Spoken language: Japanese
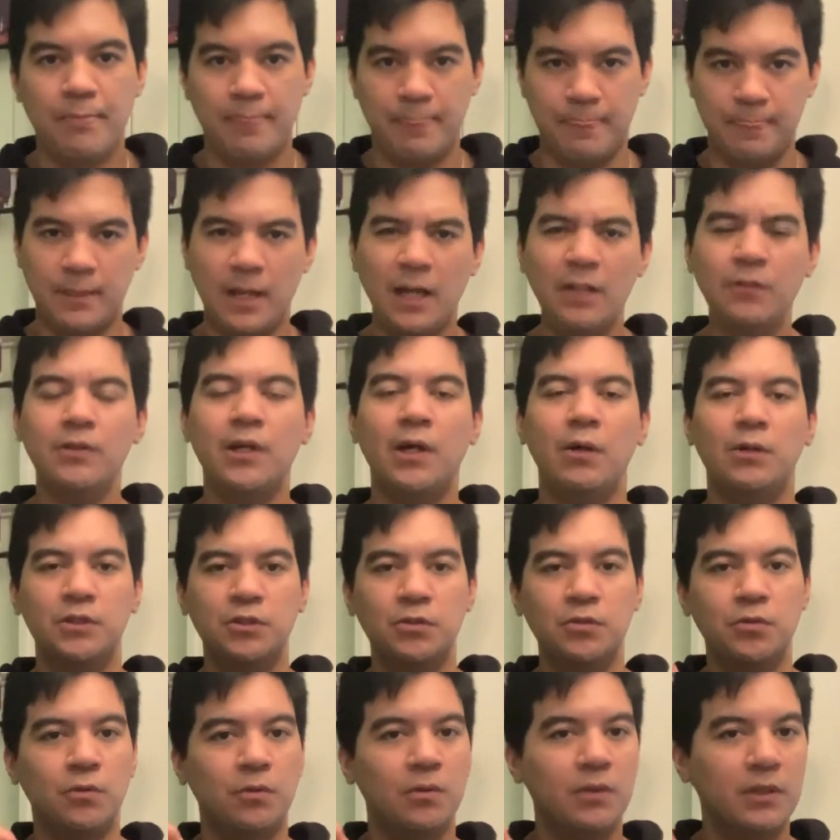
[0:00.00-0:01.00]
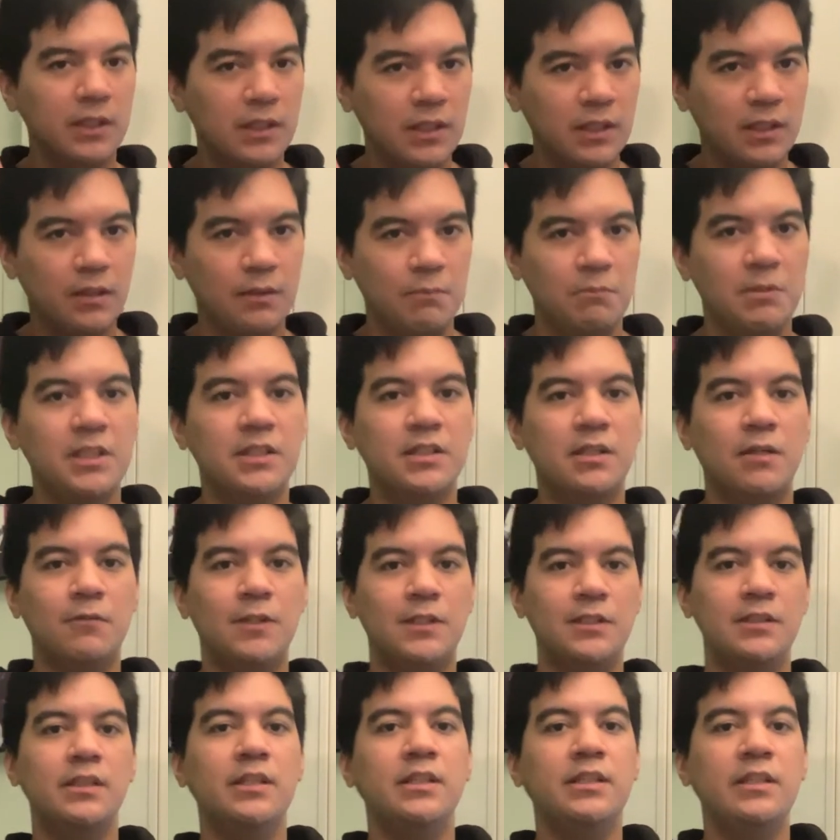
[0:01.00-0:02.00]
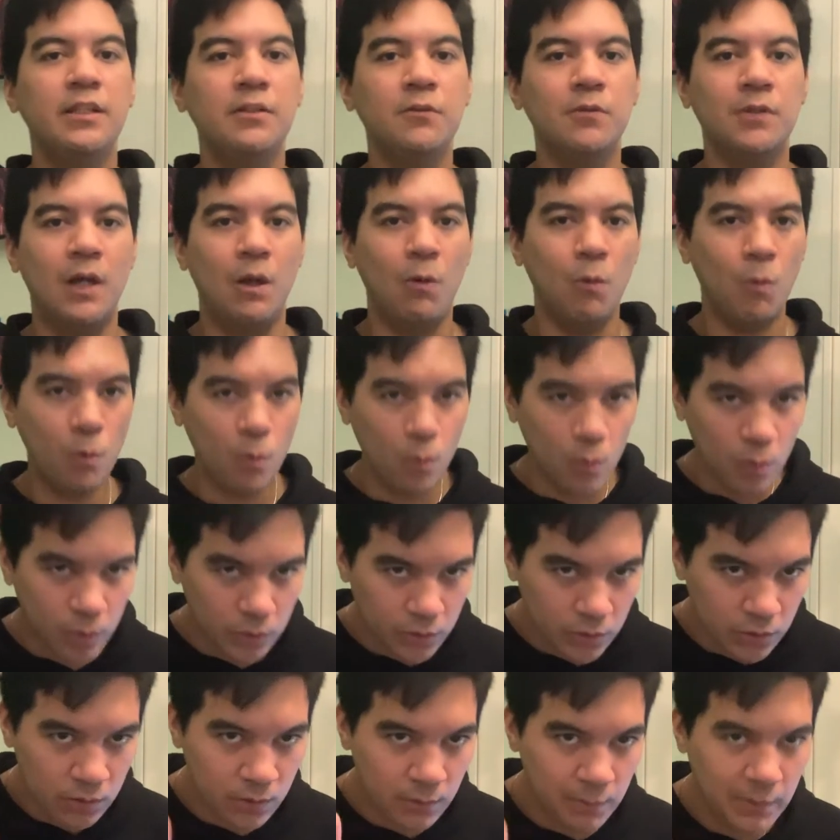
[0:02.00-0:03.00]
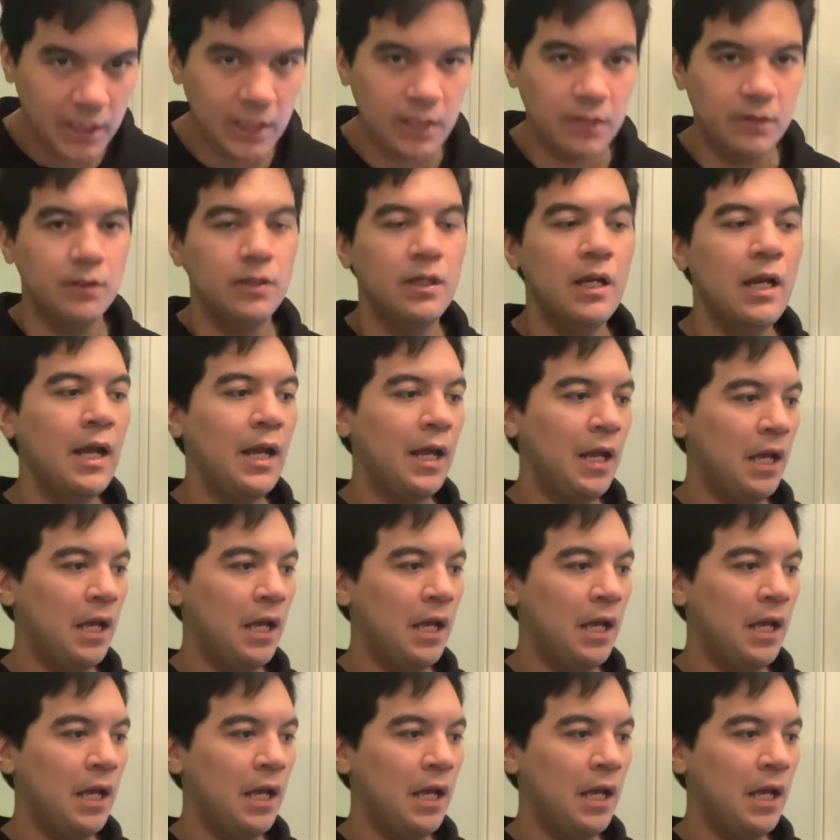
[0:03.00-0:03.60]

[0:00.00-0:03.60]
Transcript: うん。あとは、ちょっと、皆さん忘れてるのが、オートミール。